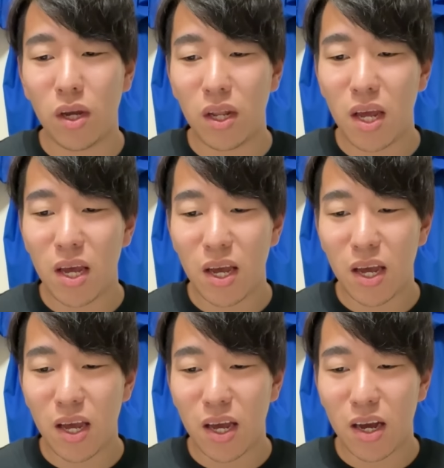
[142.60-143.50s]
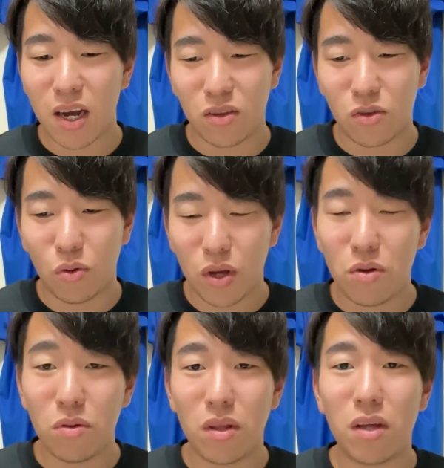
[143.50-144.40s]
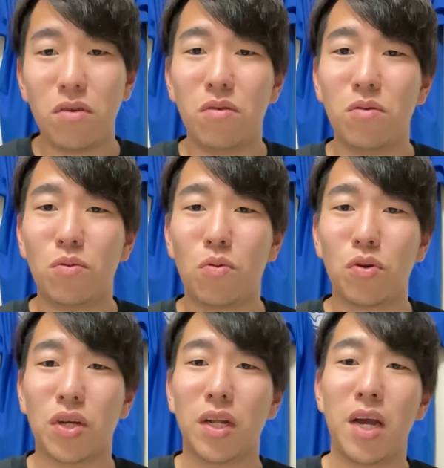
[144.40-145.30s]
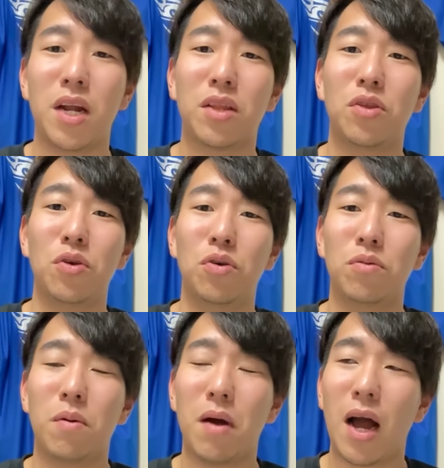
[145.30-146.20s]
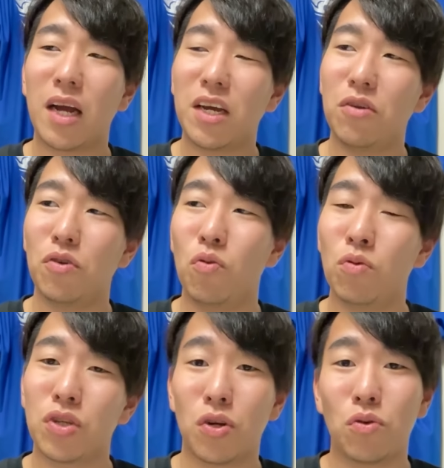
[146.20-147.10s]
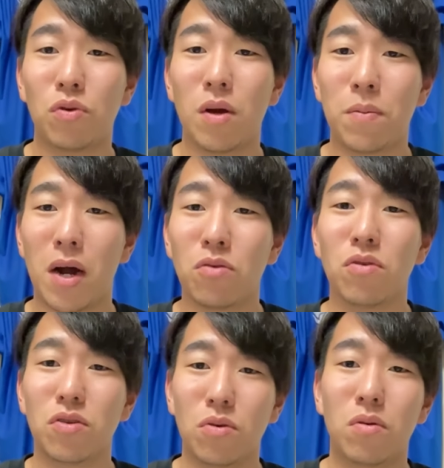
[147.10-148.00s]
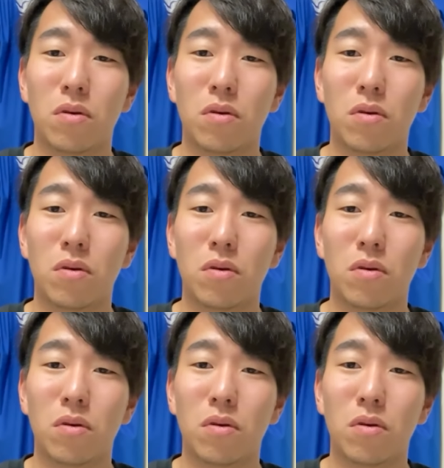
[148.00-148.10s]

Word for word: 気で取り組んでるところじゃないなっていうふうに、まあ、はっきりで思っちゃうところやっぱあるんですよ。